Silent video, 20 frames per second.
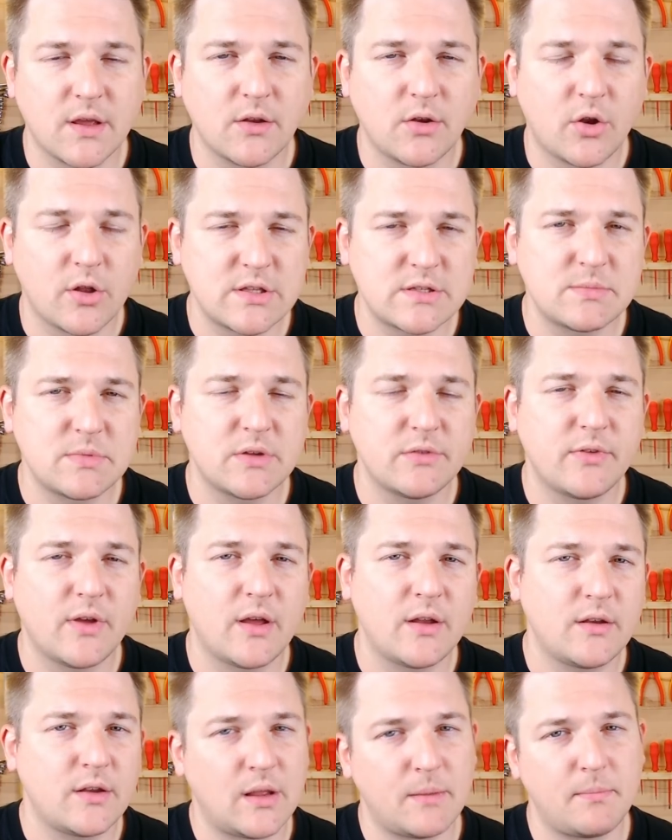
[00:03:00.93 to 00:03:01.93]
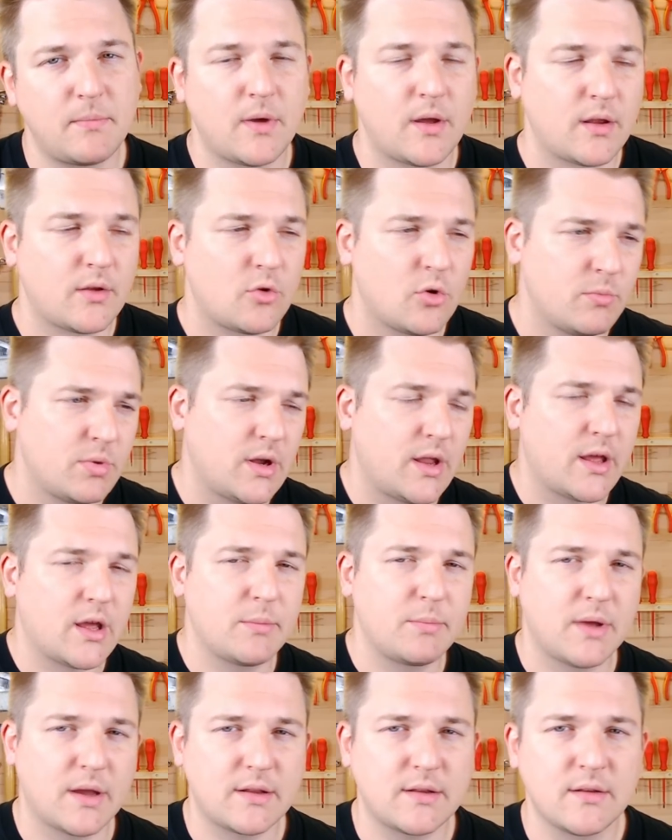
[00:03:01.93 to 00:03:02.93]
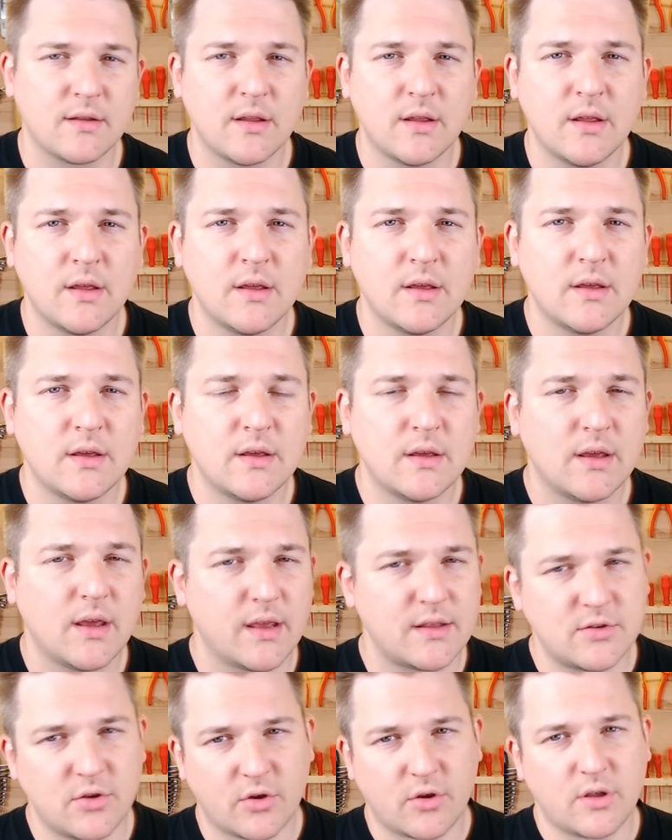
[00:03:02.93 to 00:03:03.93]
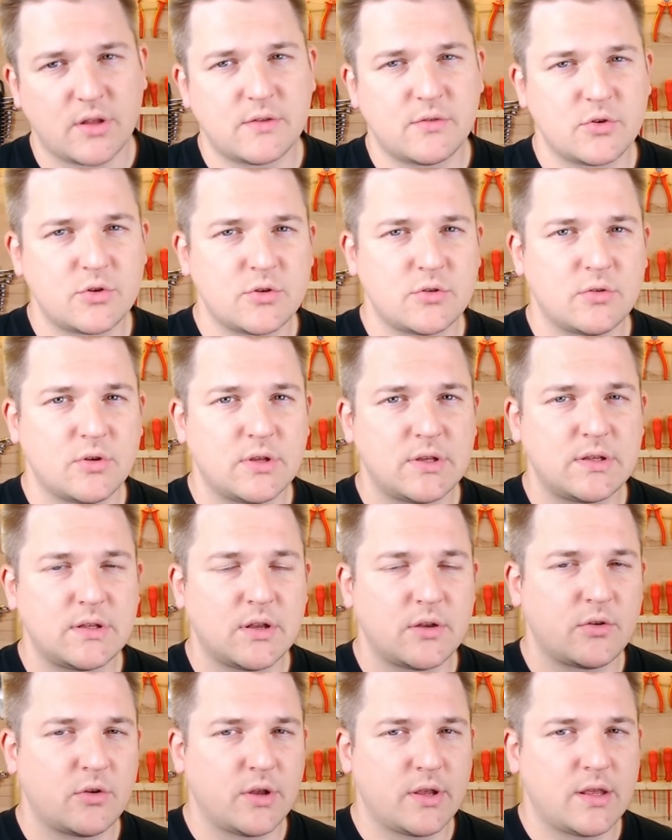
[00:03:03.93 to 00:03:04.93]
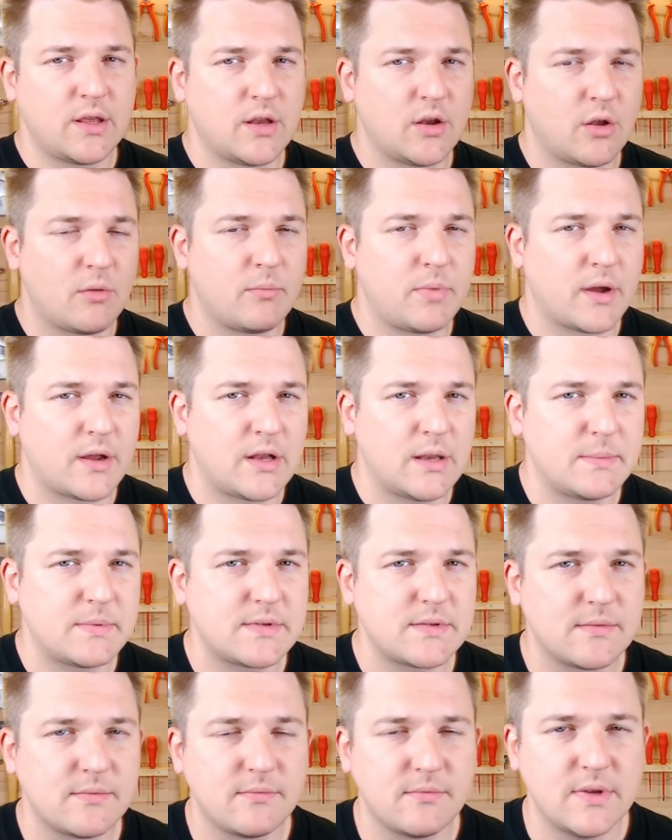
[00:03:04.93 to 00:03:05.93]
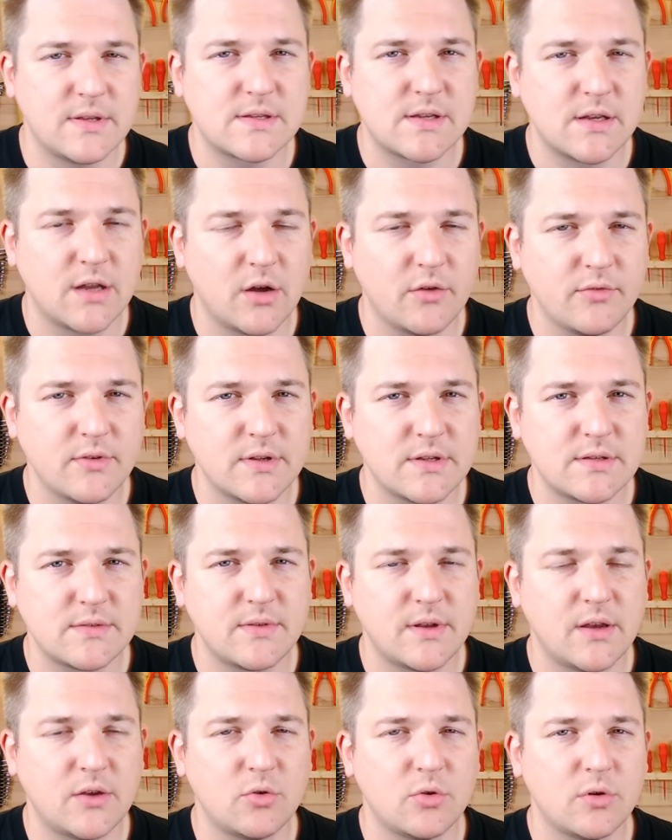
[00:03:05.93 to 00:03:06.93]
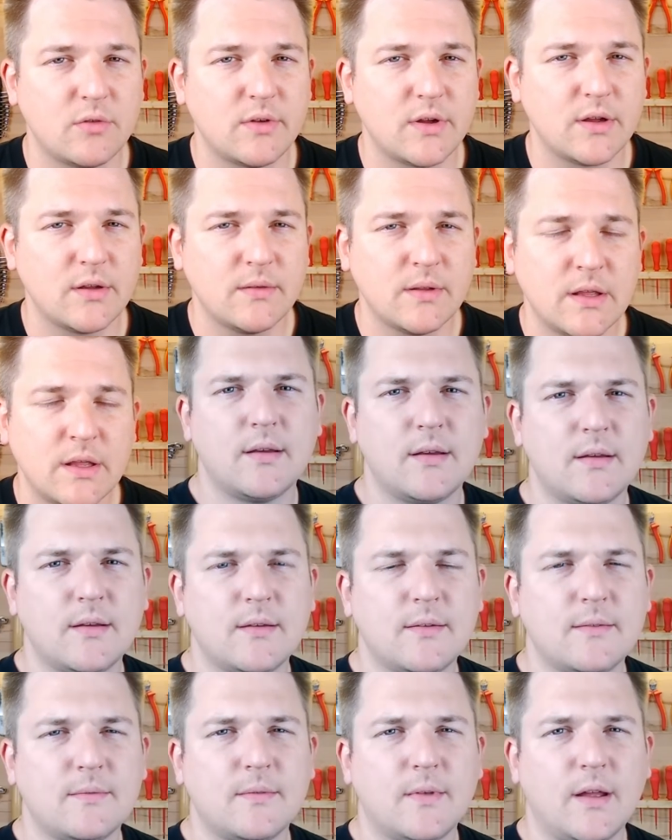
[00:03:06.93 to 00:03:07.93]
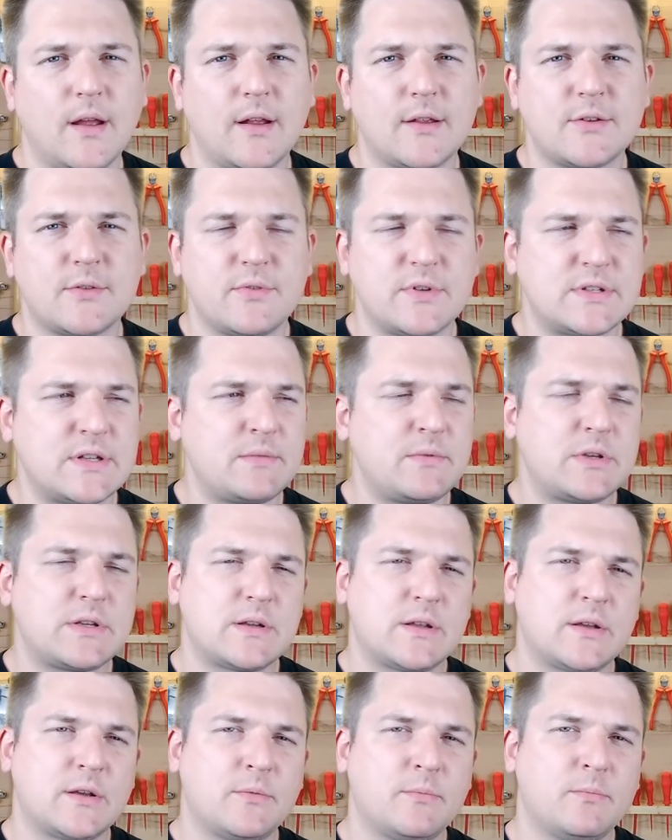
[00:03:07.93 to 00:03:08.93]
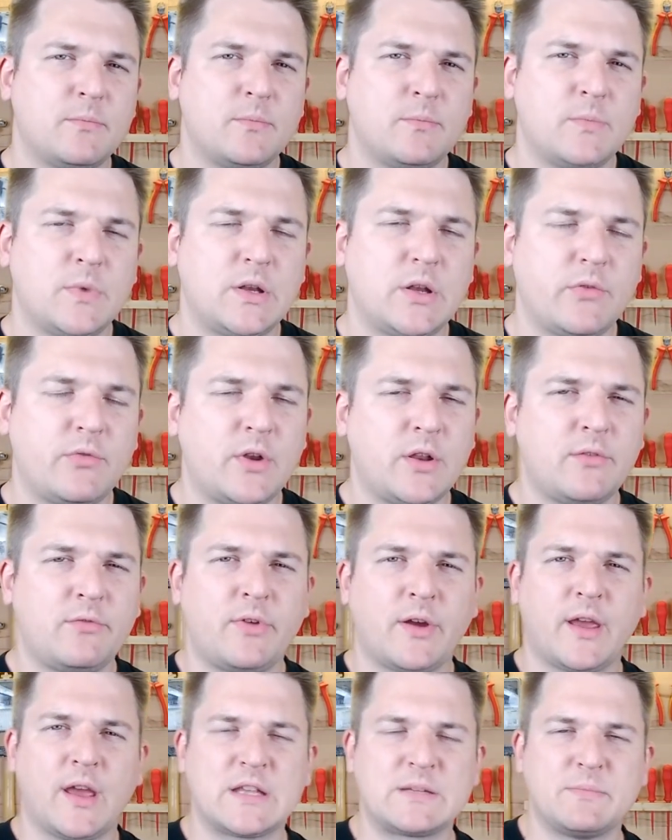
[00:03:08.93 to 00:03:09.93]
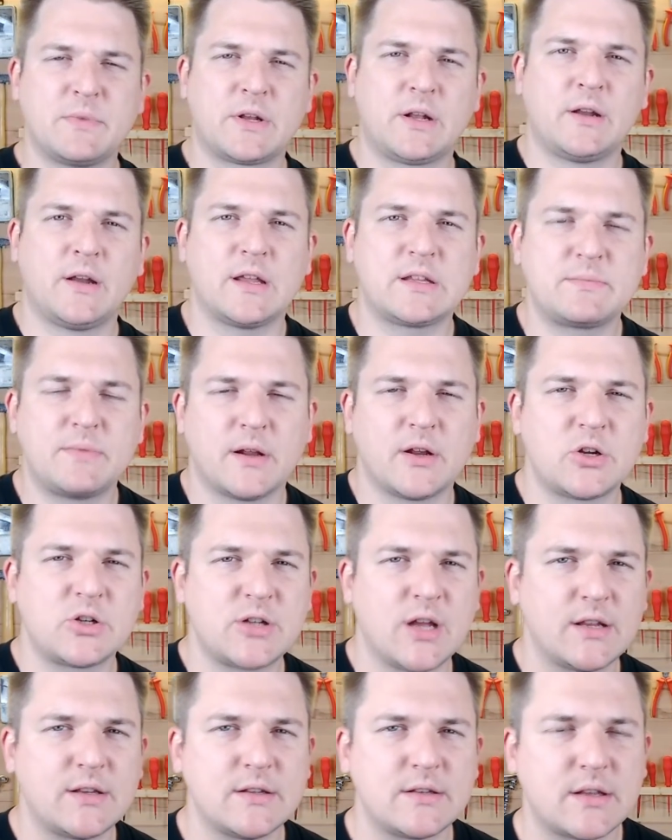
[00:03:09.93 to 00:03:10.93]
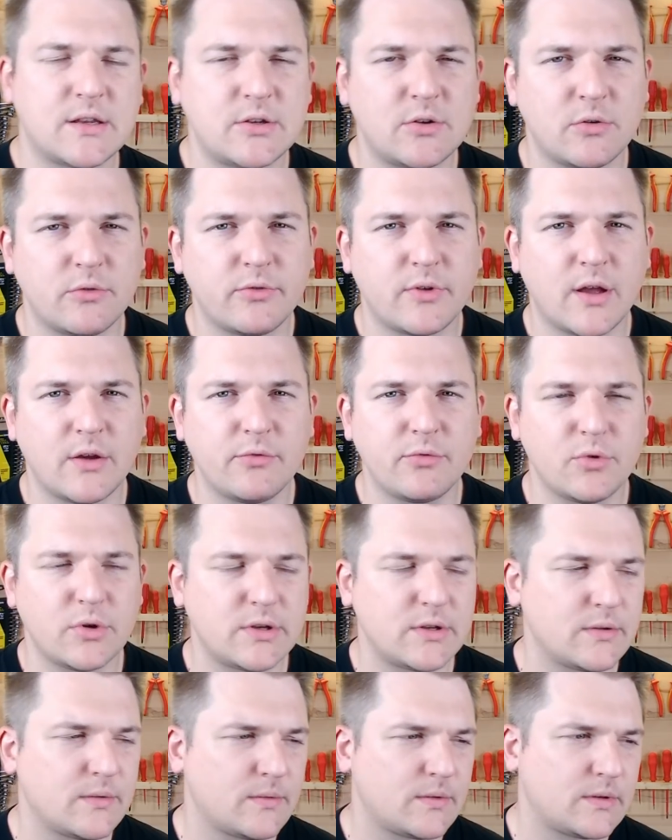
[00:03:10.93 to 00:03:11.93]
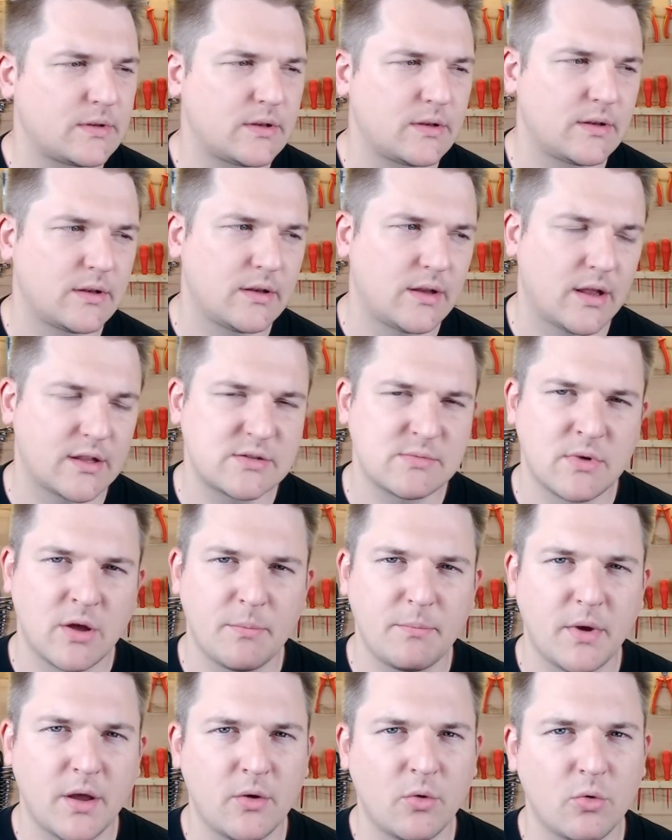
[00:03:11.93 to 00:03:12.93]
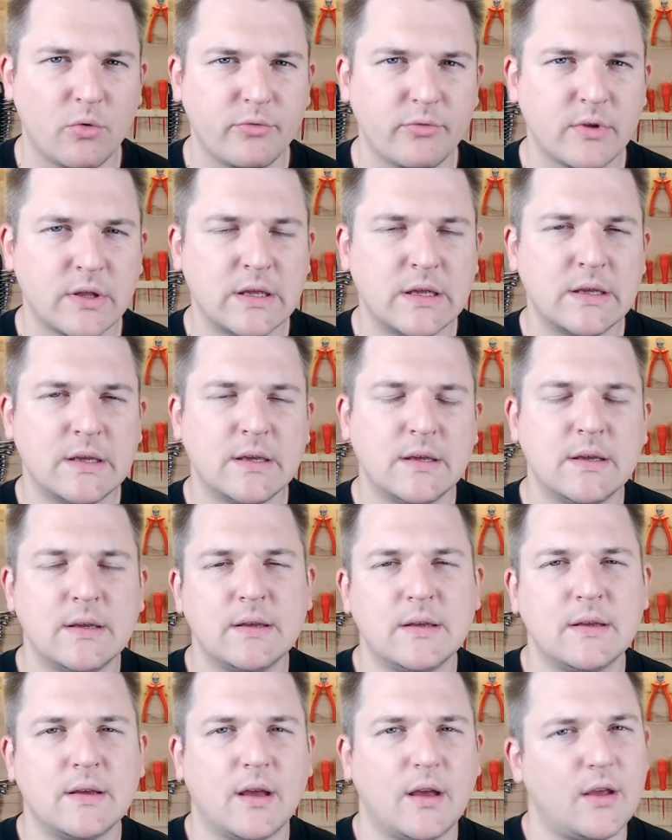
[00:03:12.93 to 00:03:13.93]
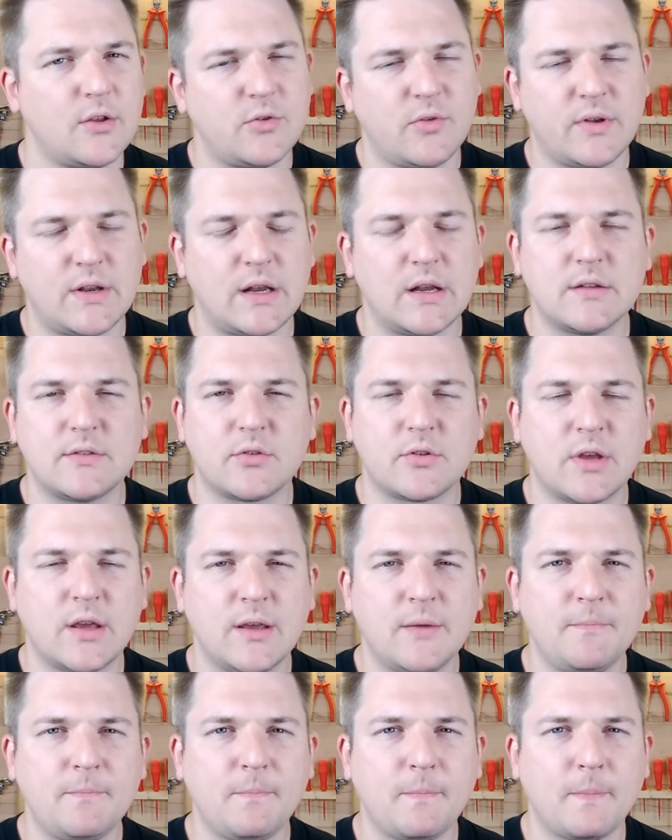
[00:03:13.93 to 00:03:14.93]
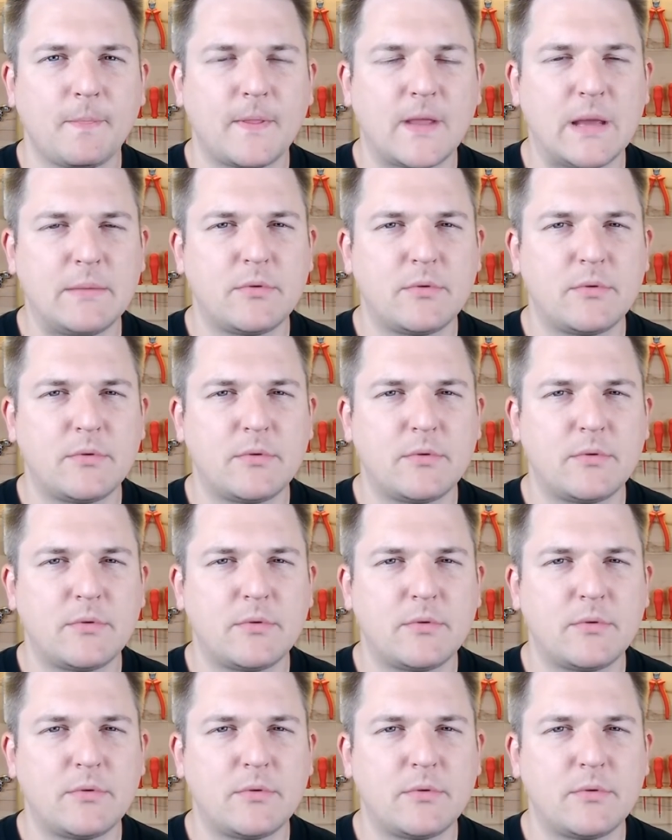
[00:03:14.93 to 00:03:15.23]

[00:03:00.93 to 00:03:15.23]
trotzdem gefahren, habe mal einen Kumpel eingepackt. Ich zeige euch zwischendurch natürlich hier noch ein paar Clips, wie es gelaufen ist, wie die Tour war. Also wir sind ähm, mit öffentlichen Verkehrsmitteln erstmal gestartet Richtung Frankfurt, da zum Hauptbahnhof. Also soweit alles okay kein